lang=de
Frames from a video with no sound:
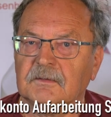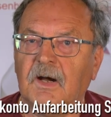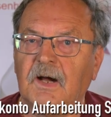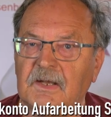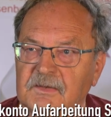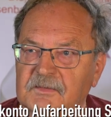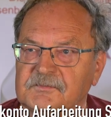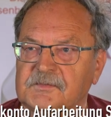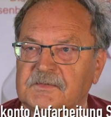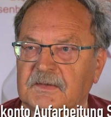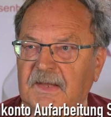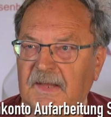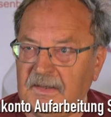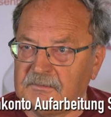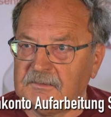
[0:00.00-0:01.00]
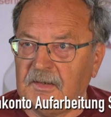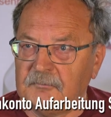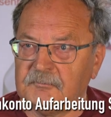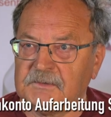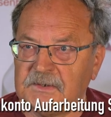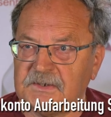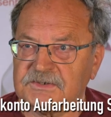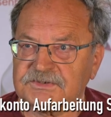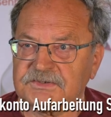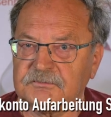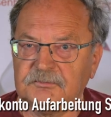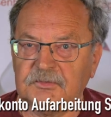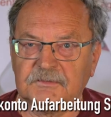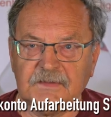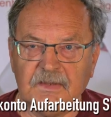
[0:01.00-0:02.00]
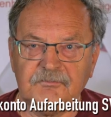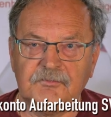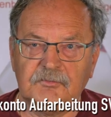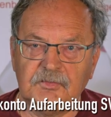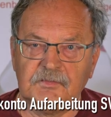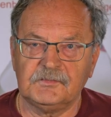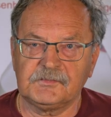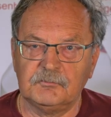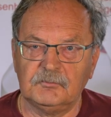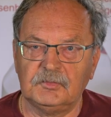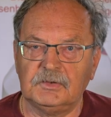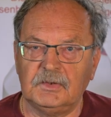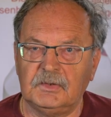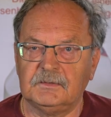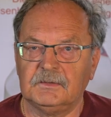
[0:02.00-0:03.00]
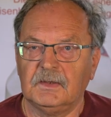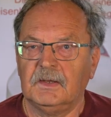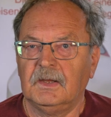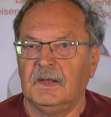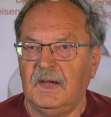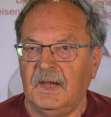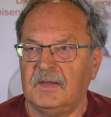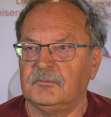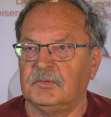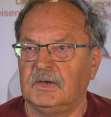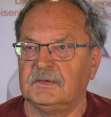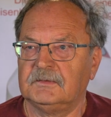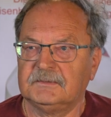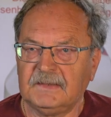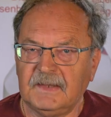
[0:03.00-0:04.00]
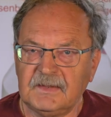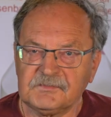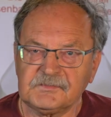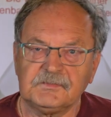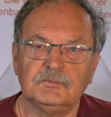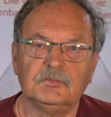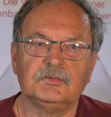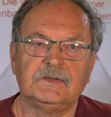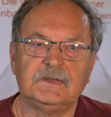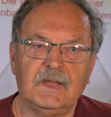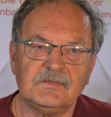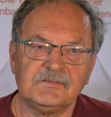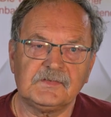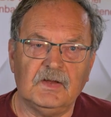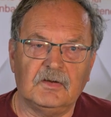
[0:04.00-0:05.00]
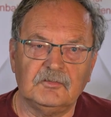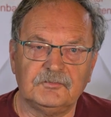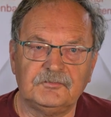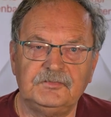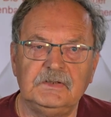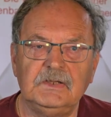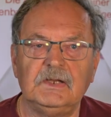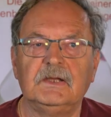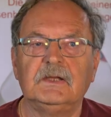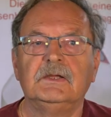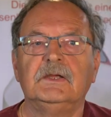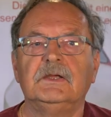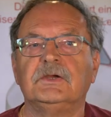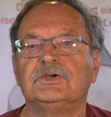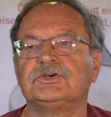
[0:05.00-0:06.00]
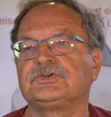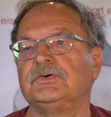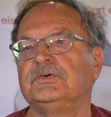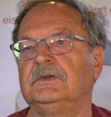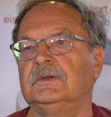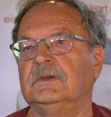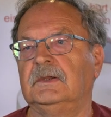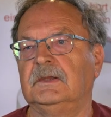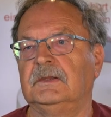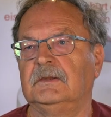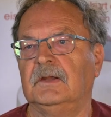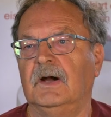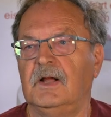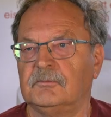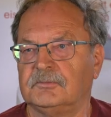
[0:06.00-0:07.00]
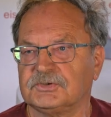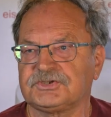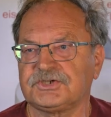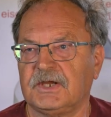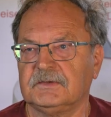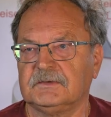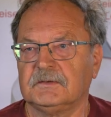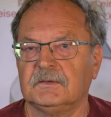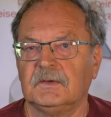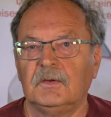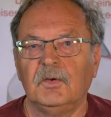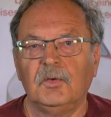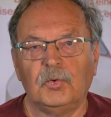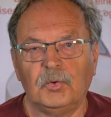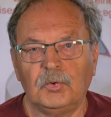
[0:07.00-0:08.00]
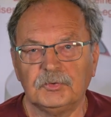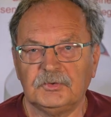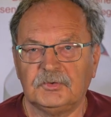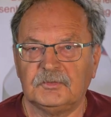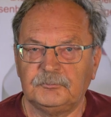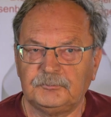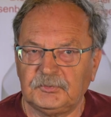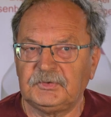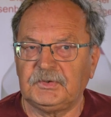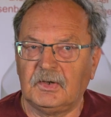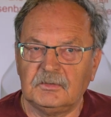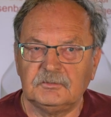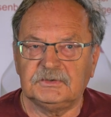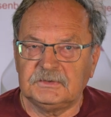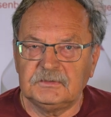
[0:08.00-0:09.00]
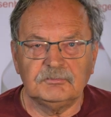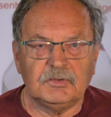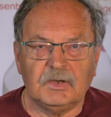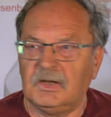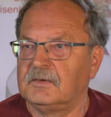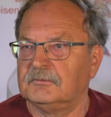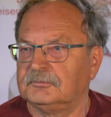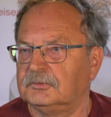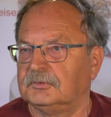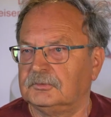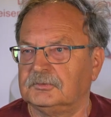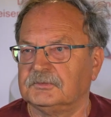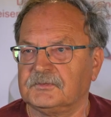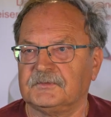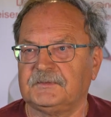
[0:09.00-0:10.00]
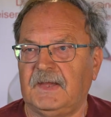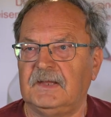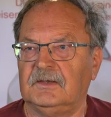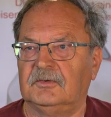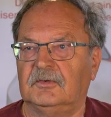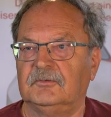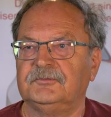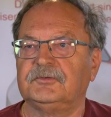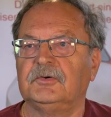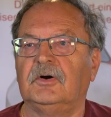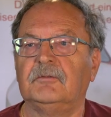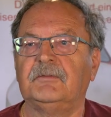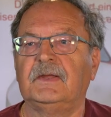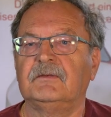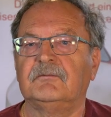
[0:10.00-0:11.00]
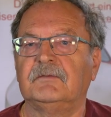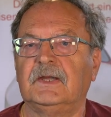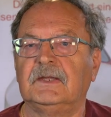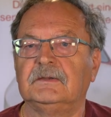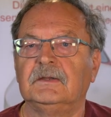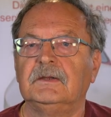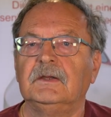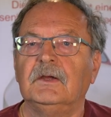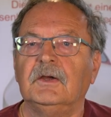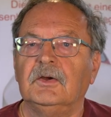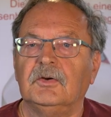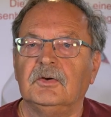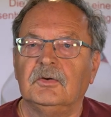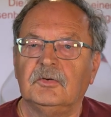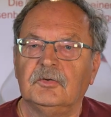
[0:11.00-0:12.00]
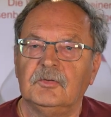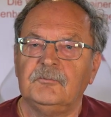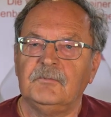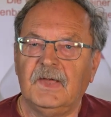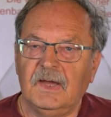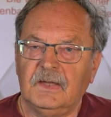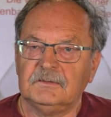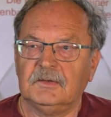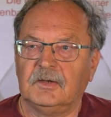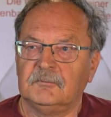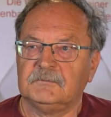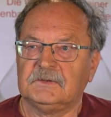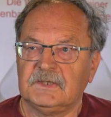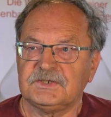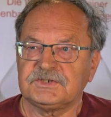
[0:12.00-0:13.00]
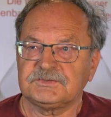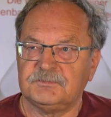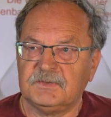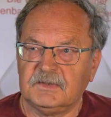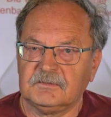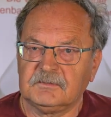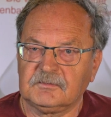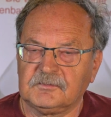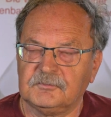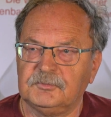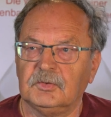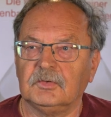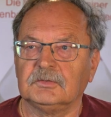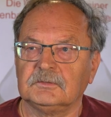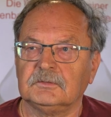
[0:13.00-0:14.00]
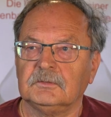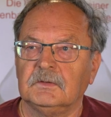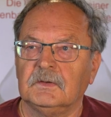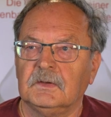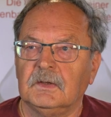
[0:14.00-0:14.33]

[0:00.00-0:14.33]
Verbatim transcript: Alles ehrenamtlich. Wir treffen uns im Monat einmal in Dresden oder jetzt auch viele Stunden in Halberstadt oder in Bernau, überall, wo unsere Teile aufgearbeitet werden, um ehrenamtlich mitzuwirken,